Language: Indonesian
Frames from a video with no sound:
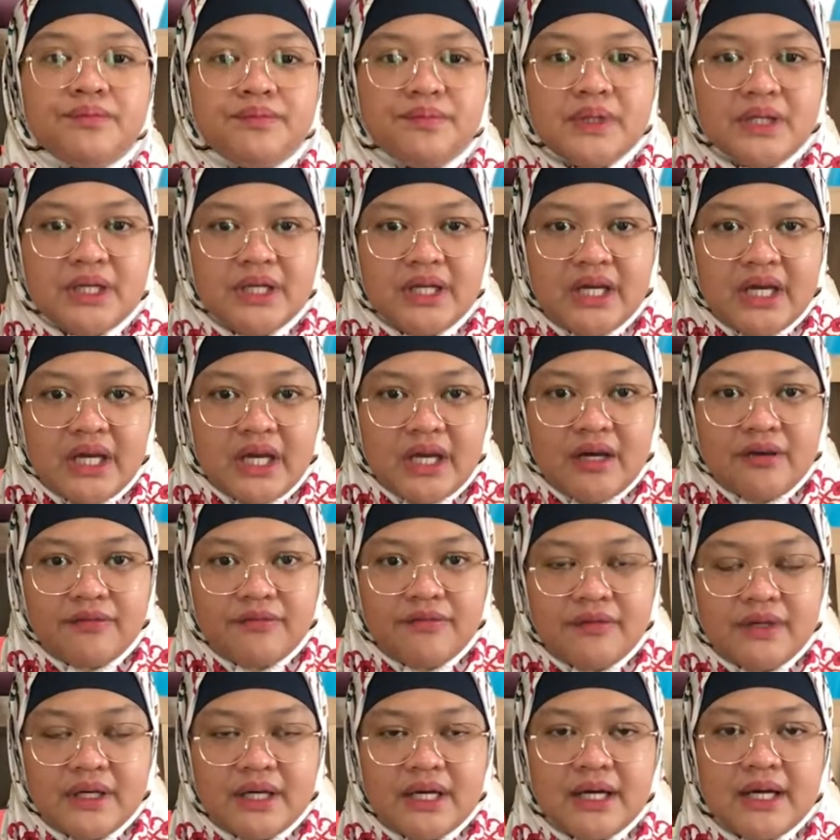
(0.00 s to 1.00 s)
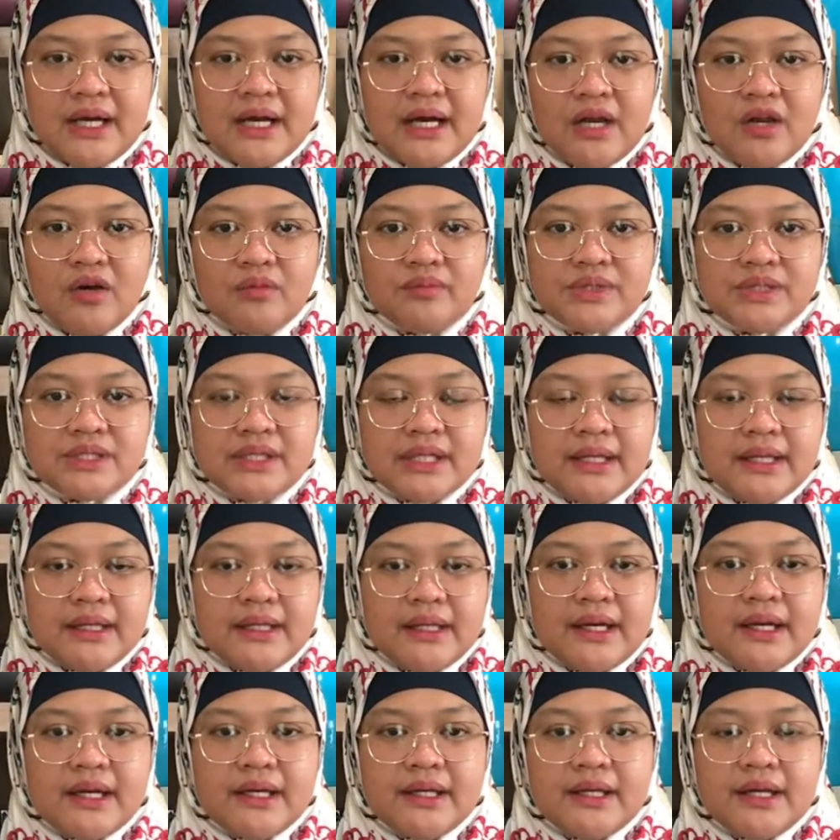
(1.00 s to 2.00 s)
PDF ya. Kalau
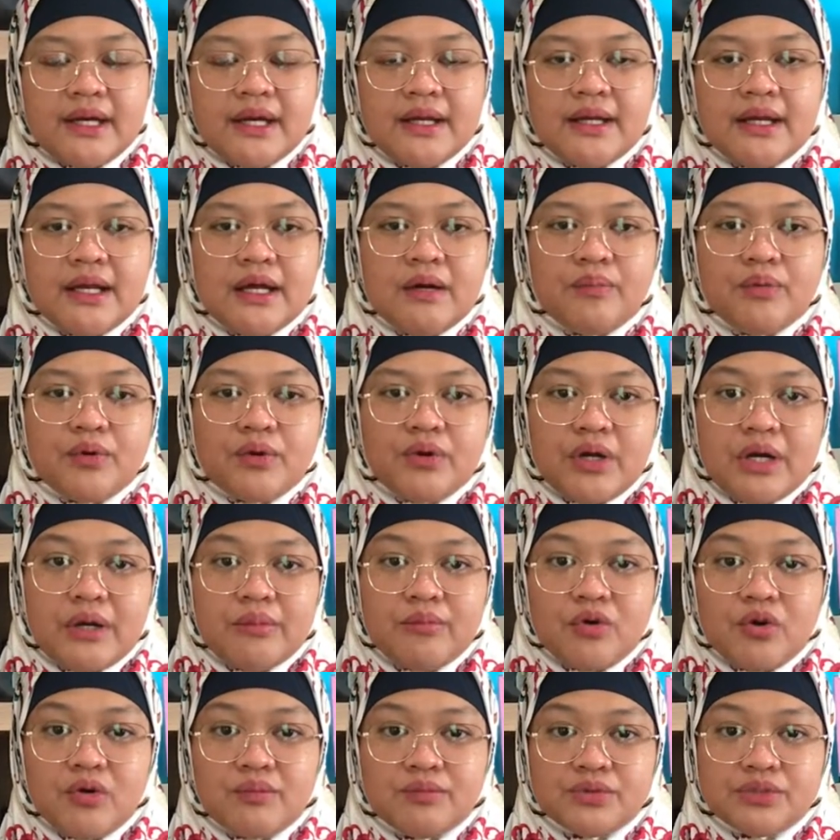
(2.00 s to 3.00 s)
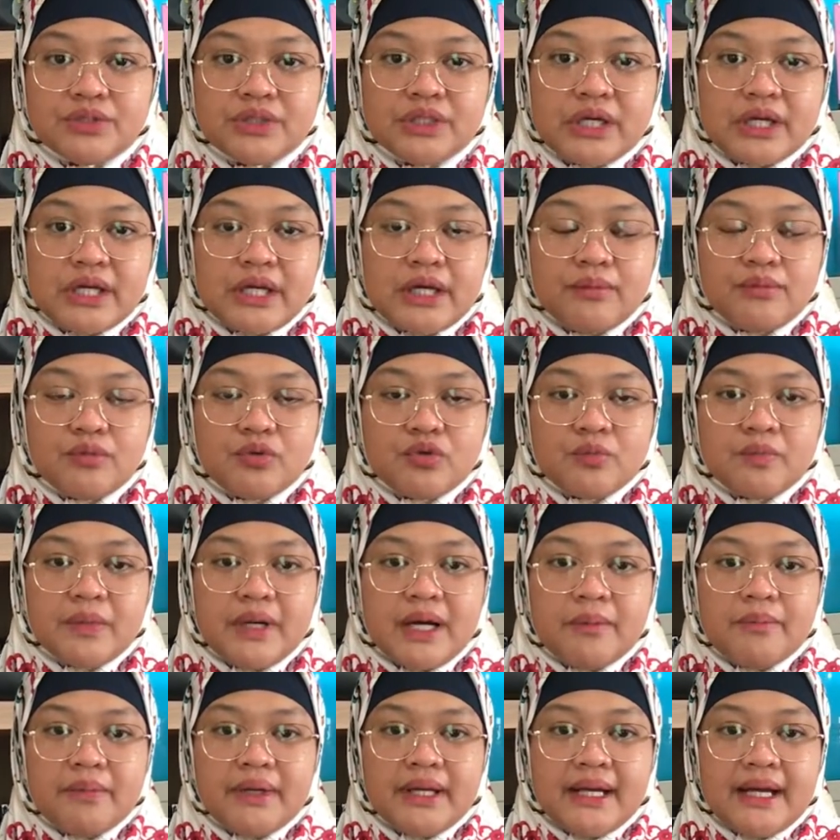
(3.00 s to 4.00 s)
misalnya dia adalah program komputer yang
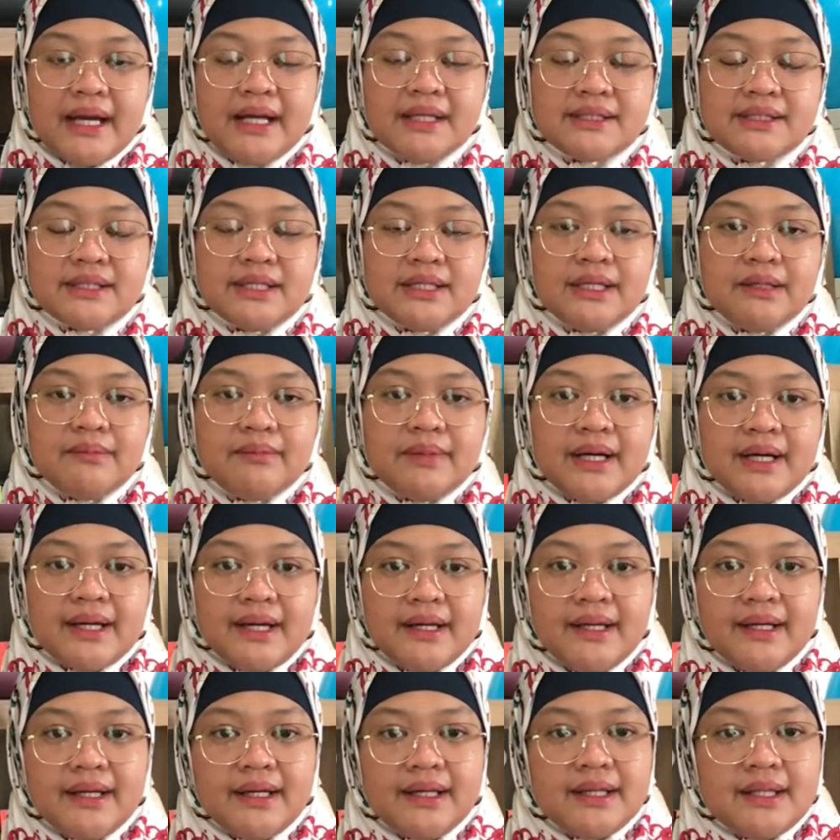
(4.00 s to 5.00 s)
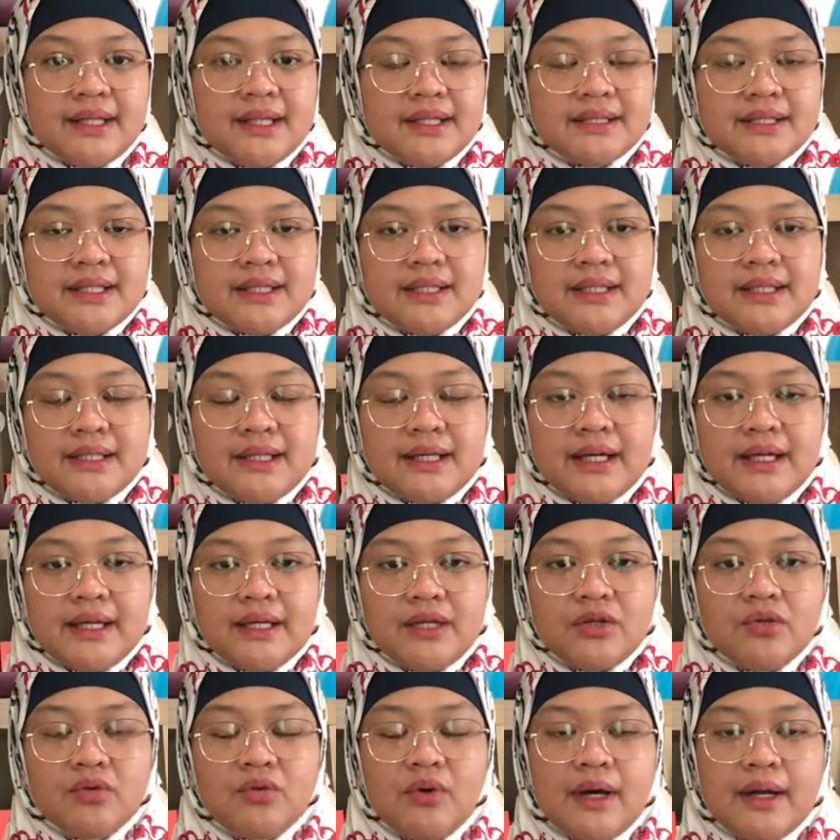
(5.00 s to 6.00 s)
berupa aplikasi, maka yang kita catatkan
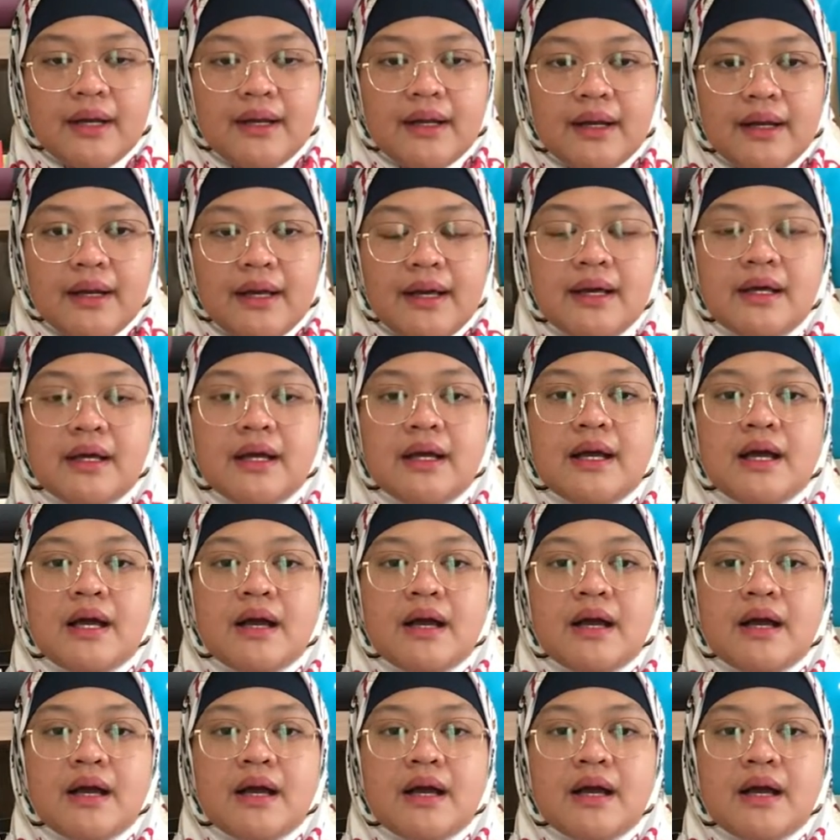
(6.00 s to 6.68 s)
itu adalah